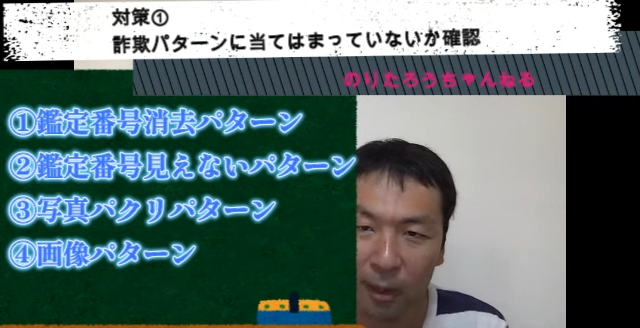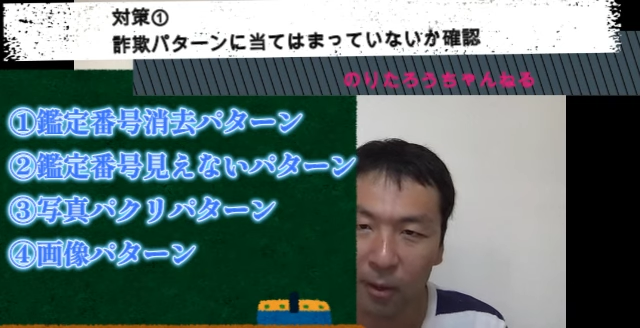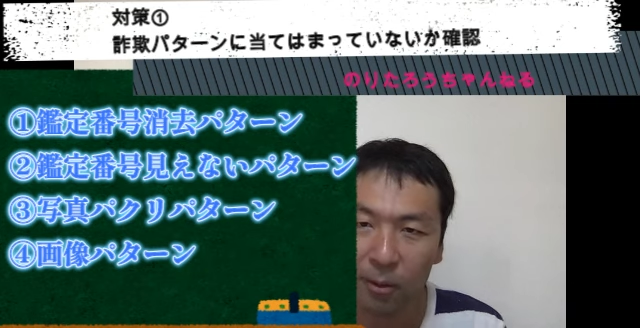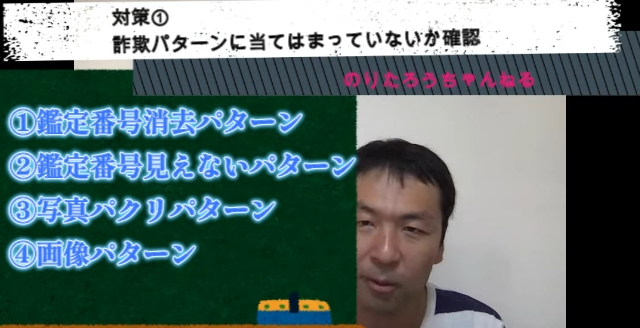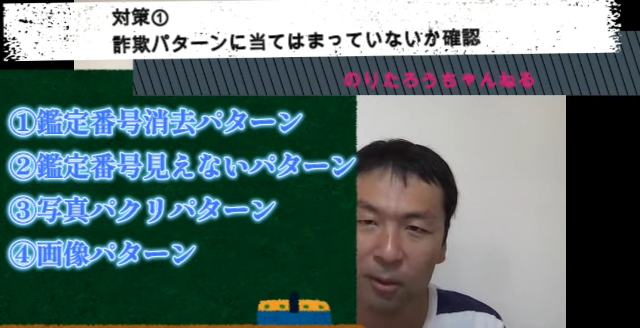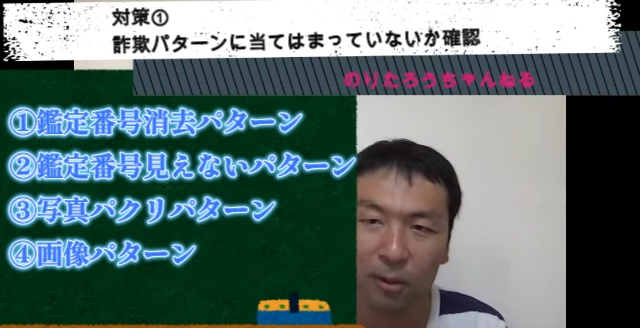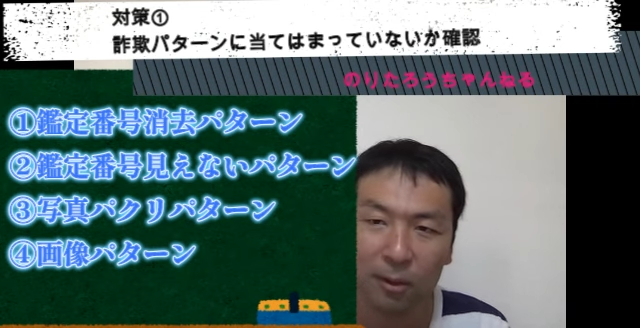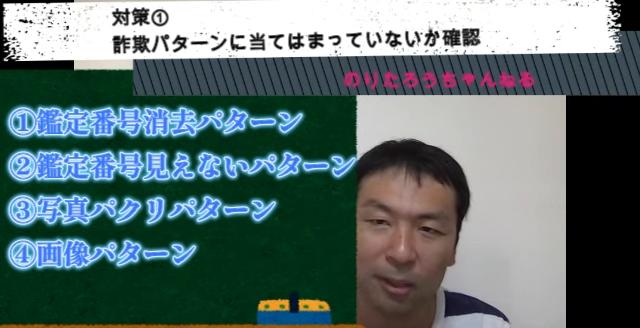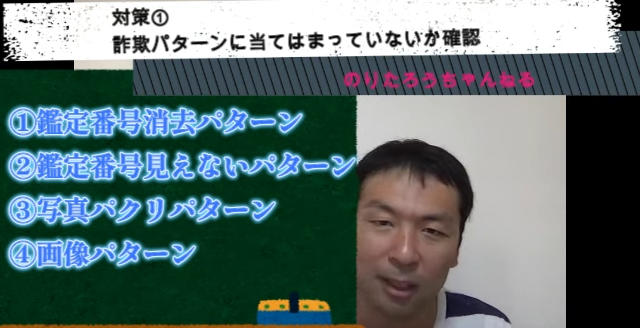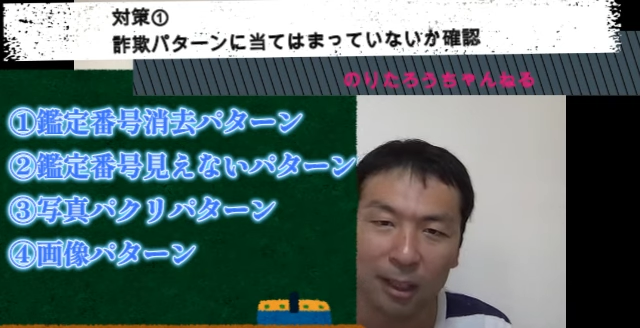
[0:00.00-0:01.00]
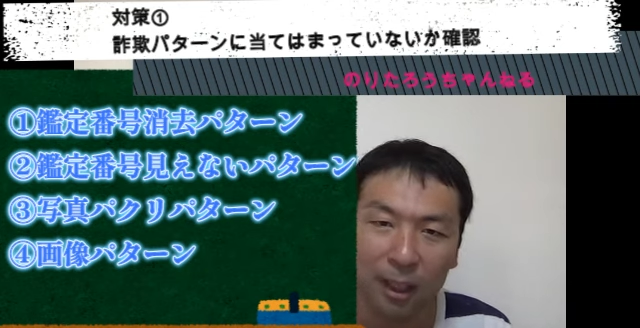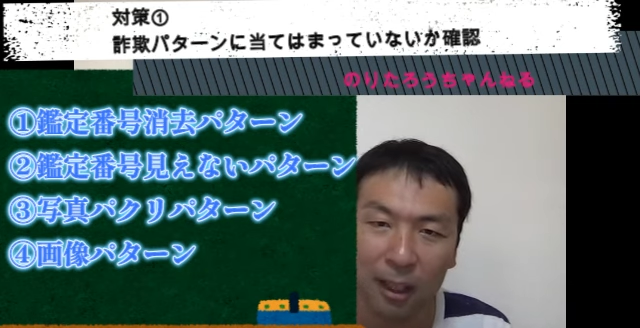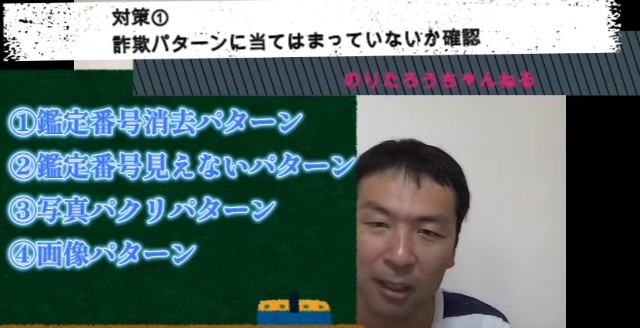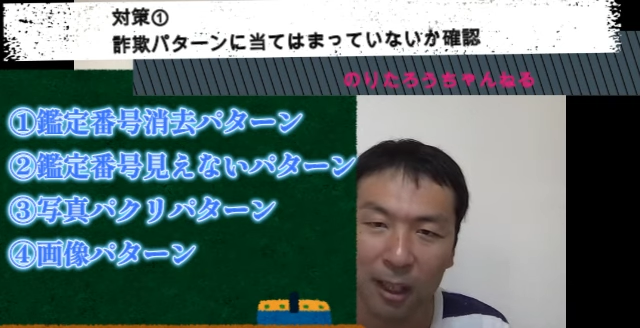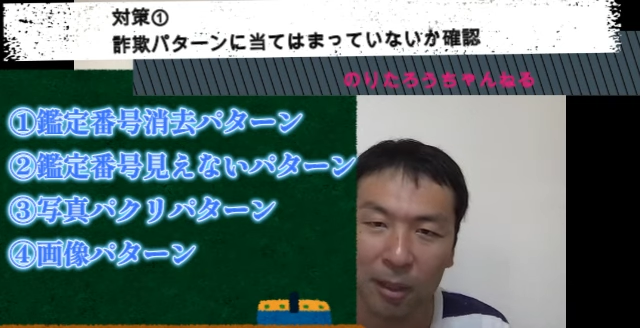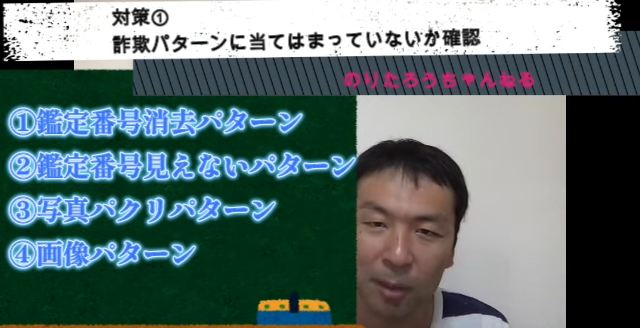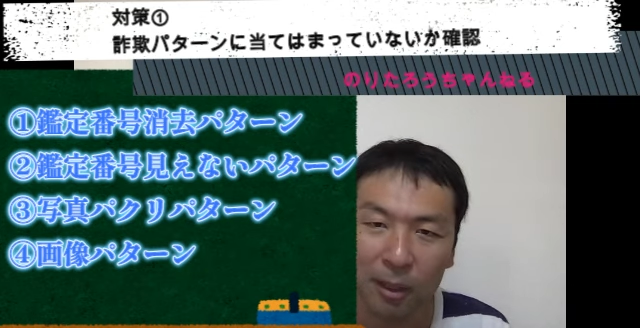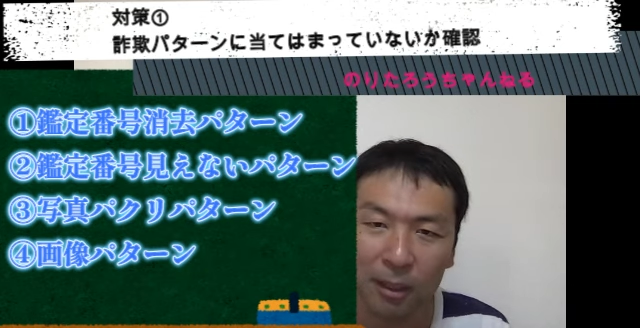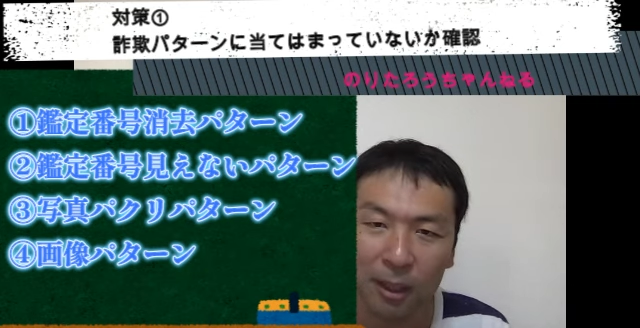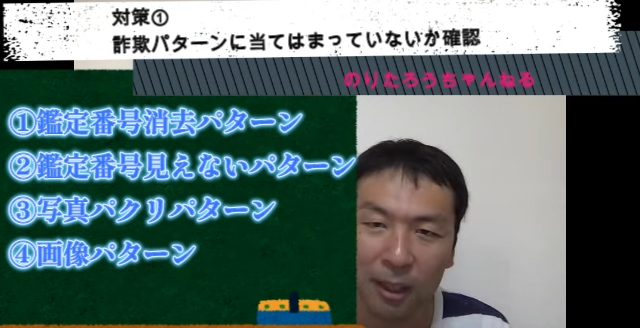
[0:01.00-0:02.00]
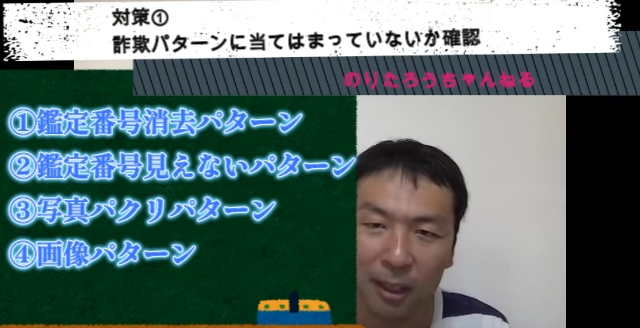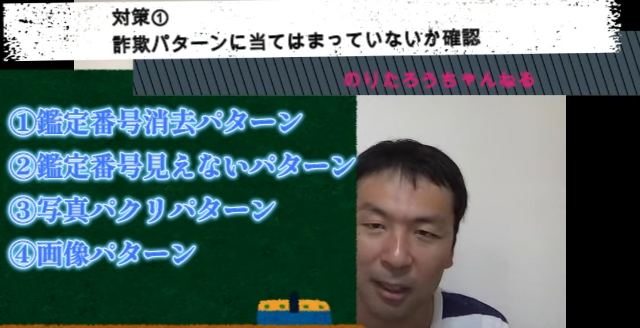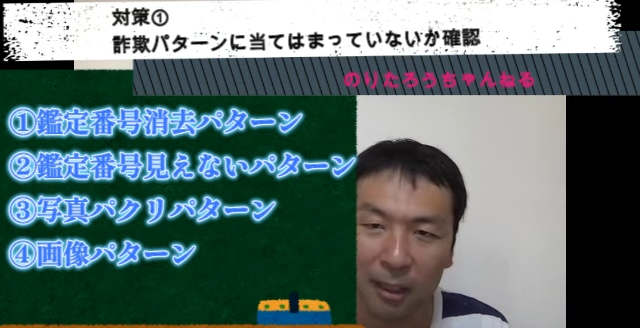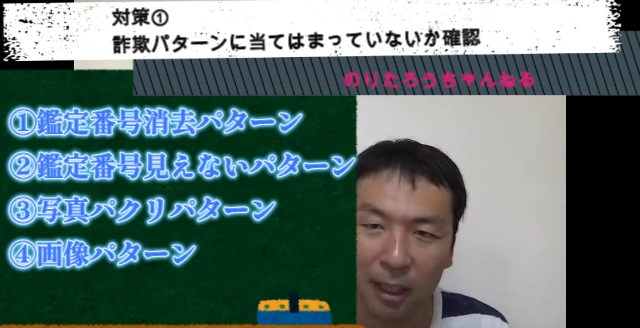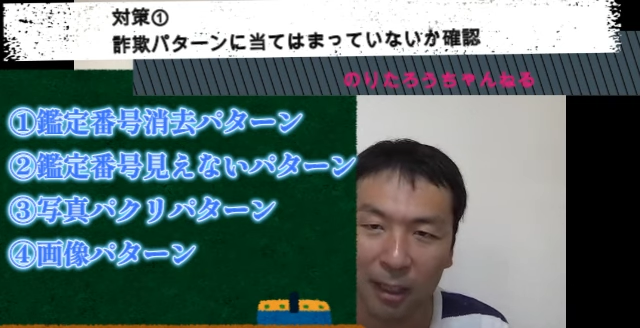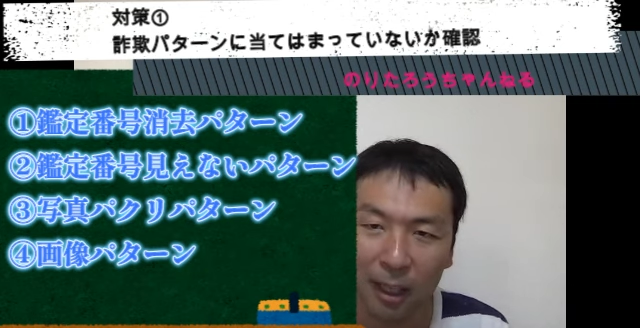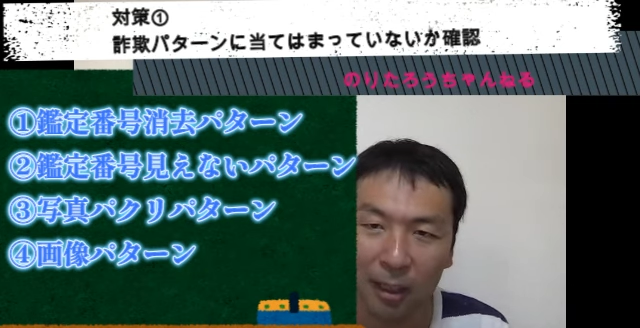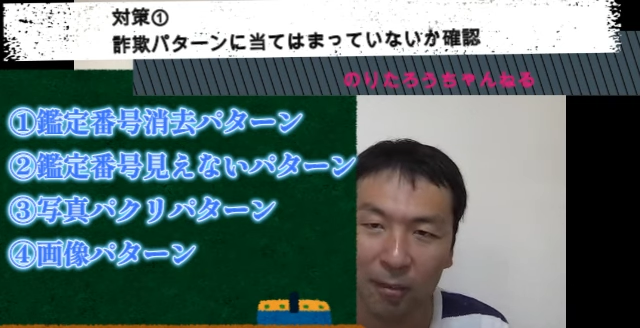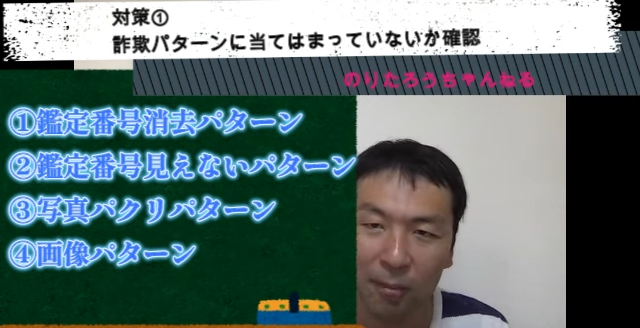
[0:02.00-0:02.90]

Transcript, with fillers: あのに当てはまっていないか、